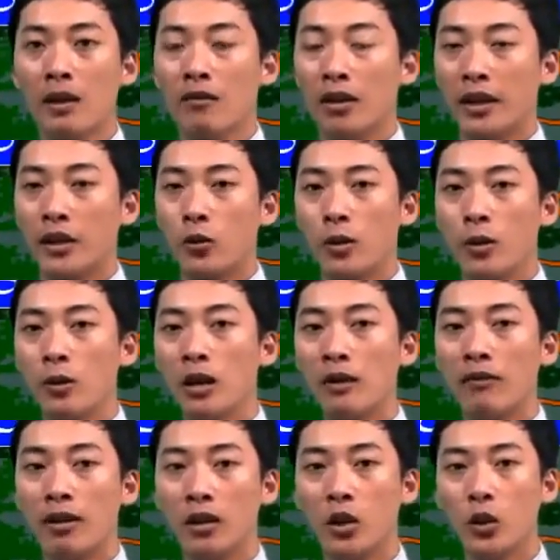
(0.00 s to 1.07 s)
phần này chủ yếu là
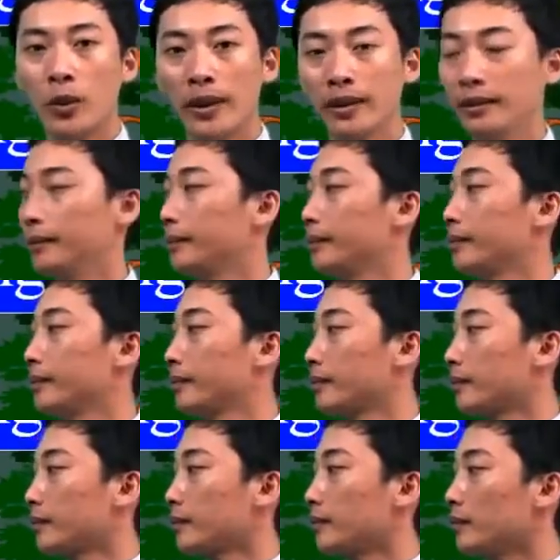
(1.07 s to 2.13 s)
phần lý thuyết.
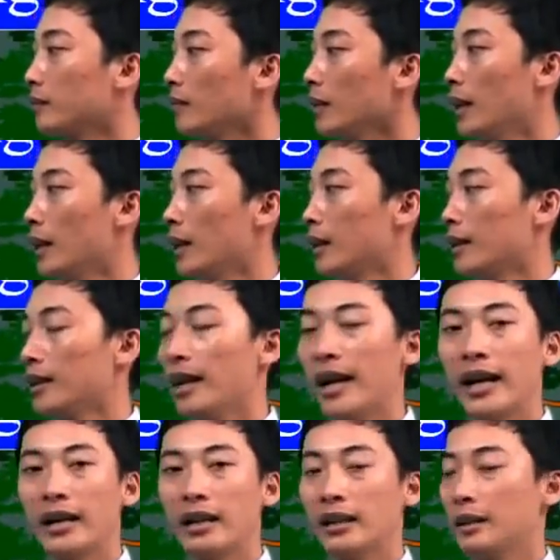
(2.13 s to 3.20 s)
Thứ
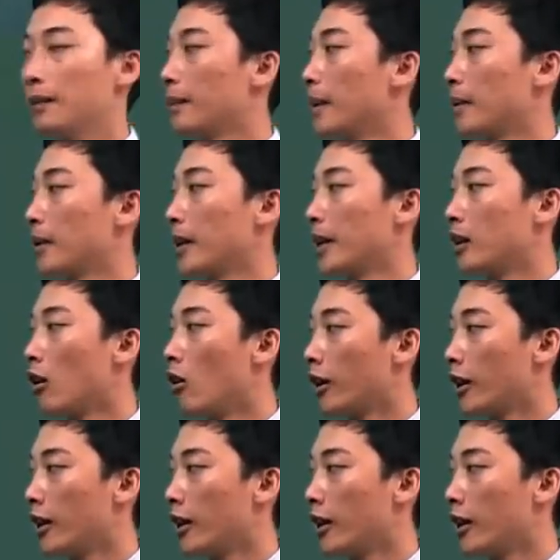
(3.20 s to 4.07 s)
hai, em có thể coi cái